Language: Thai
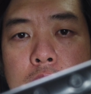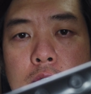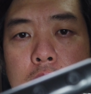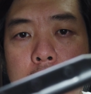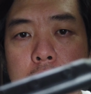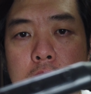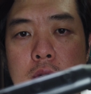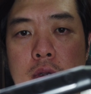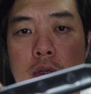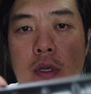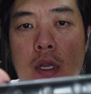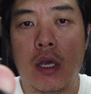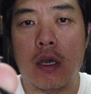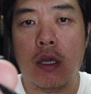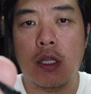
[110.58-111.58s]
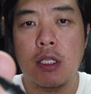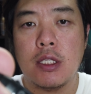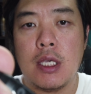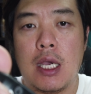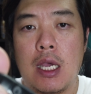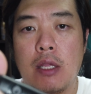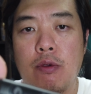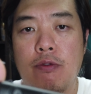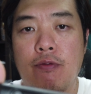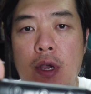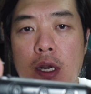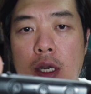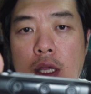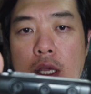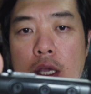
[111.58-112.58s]
โฟนแล้วก็ที่ชาร์จอยู่
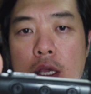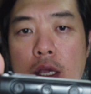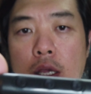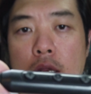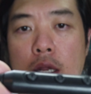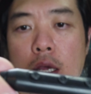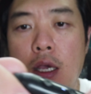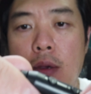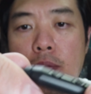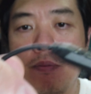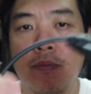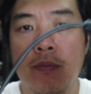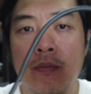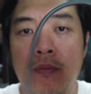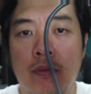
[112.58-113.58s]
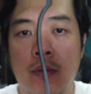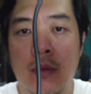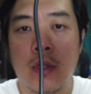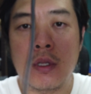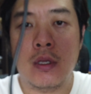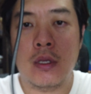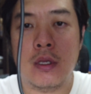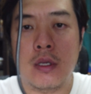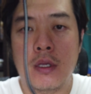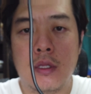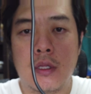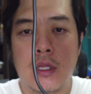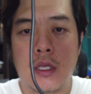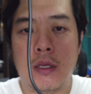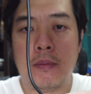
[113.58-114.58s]
ฝั่งนี้นะครับ
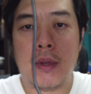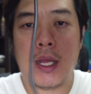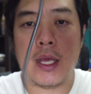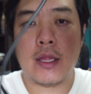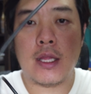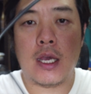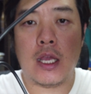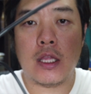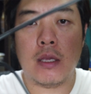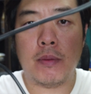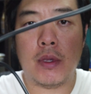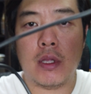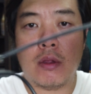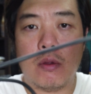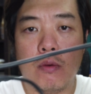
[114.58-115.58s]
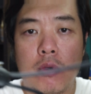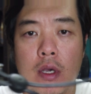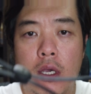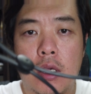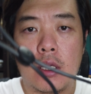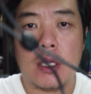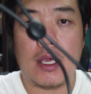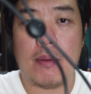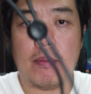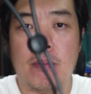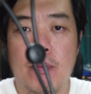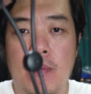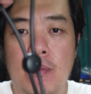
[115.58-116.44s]
ที่ปลายสายจะมีตัวเก็บ